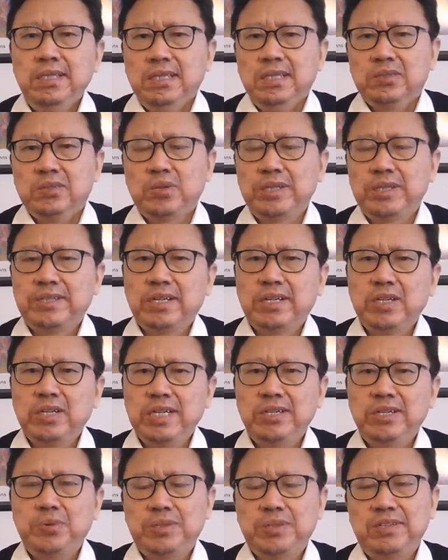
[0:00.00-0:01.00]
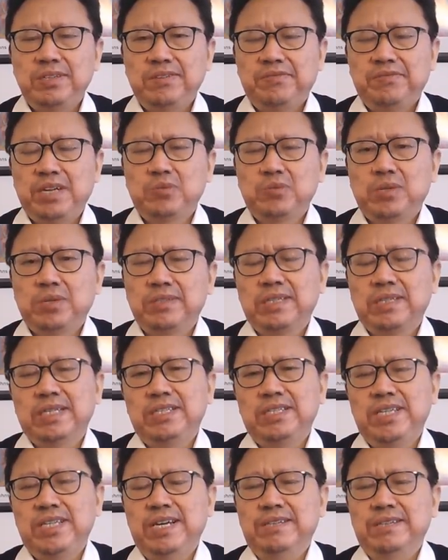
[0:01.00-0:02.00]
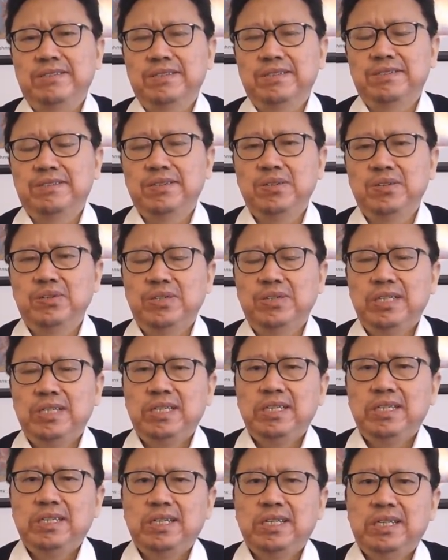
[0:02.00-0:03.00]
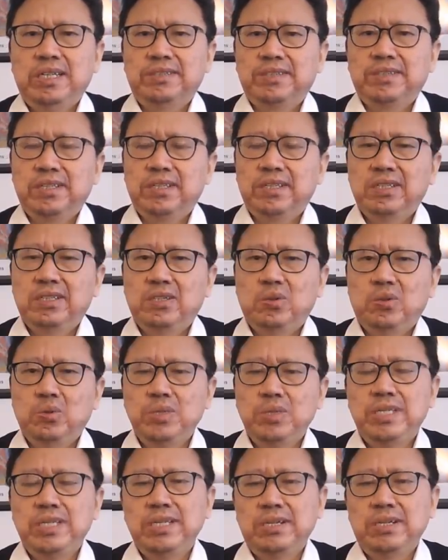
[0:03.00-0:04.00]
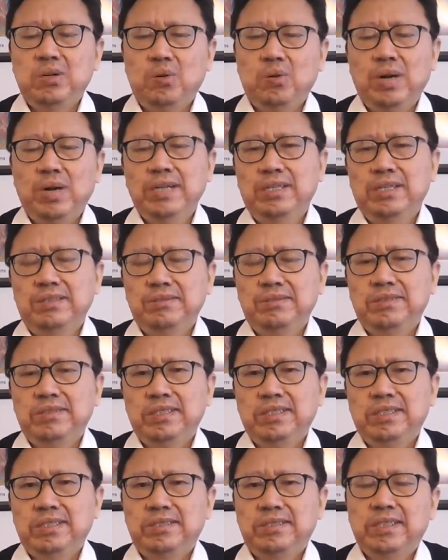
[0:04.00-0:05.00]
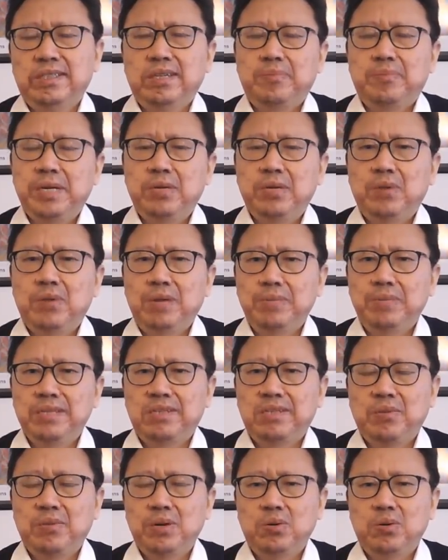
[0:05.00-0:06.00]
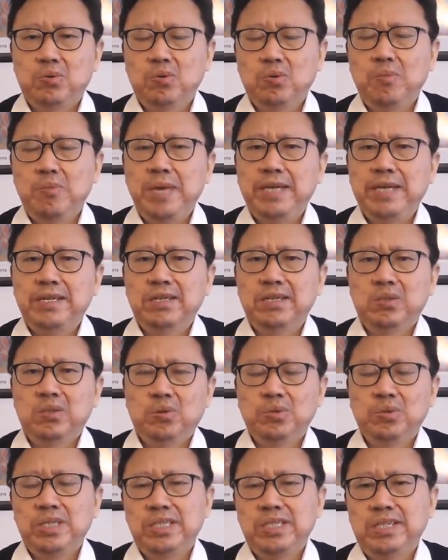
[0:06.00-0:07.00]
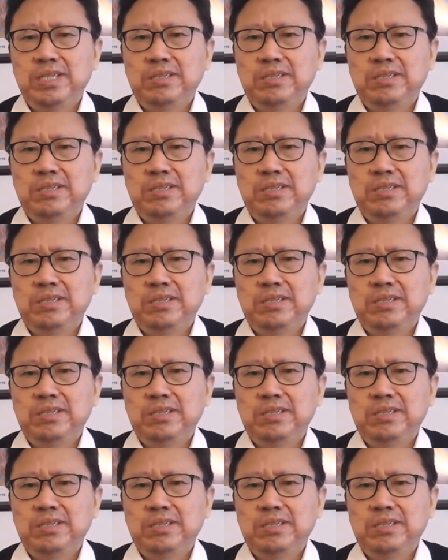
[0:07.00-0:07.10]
所以，这个内地学生发出了这些谴责之后，啊，这个胡锡进慌了，这个被网民称为“胡编”的胡锡进